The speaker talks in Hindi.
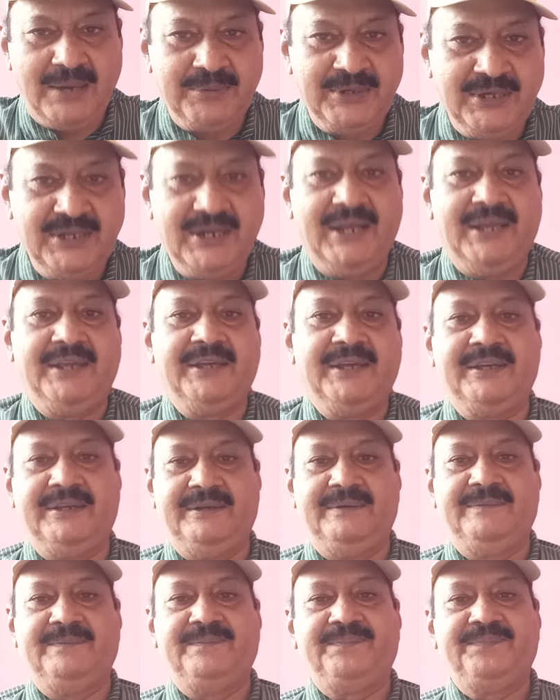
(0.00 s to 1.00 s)
भी रहेगी
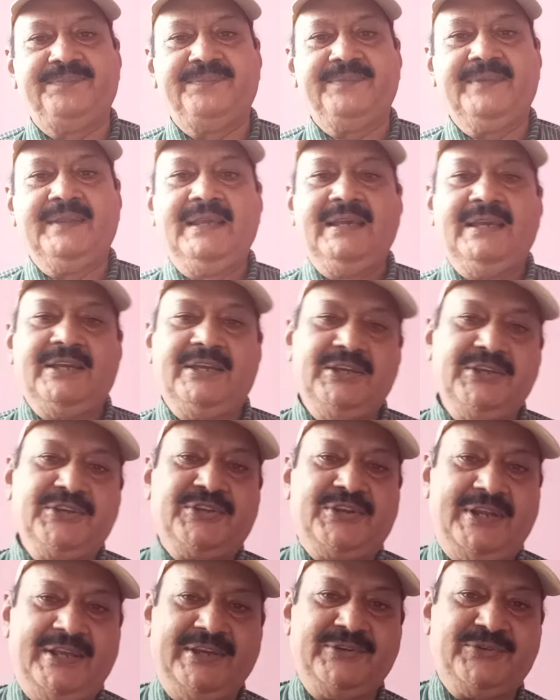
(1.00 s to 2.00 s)

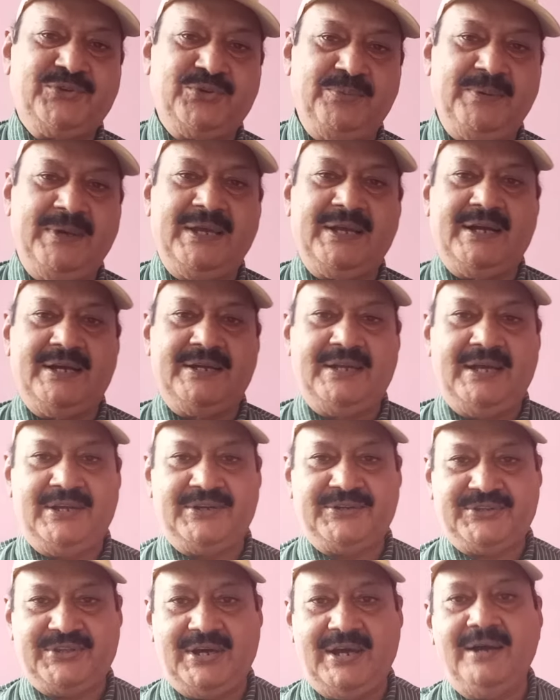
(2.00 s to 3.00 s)
इसलिए सुबह का
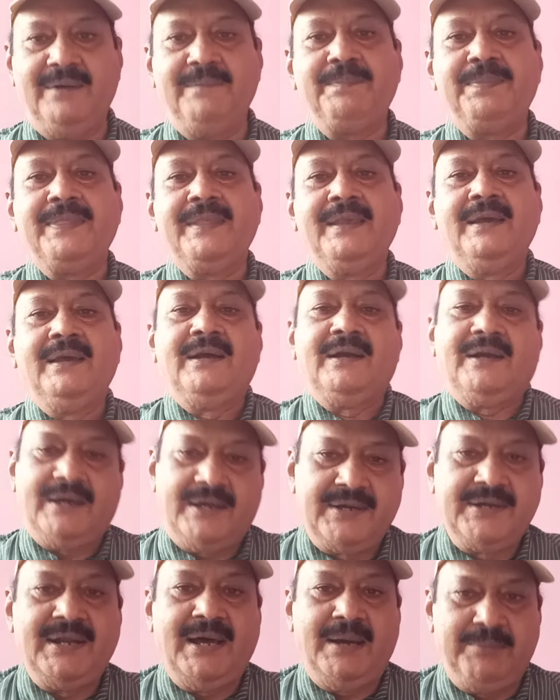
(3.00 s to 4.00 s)
नाश्ता
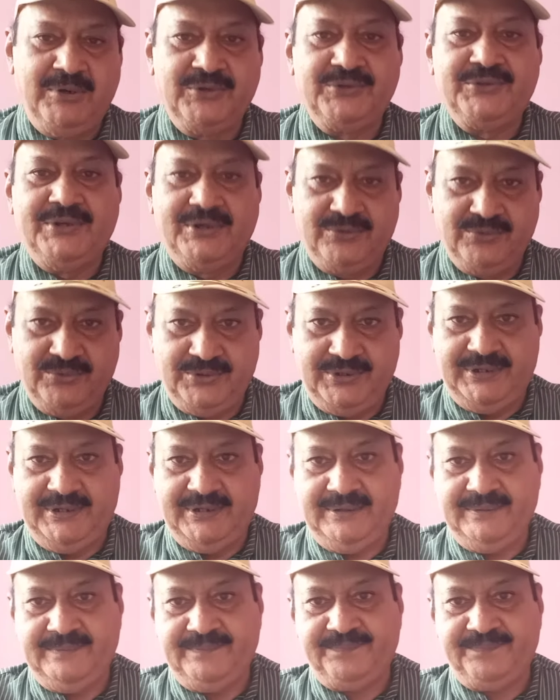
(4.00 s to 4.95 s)
करना बहुत ज़रूरी है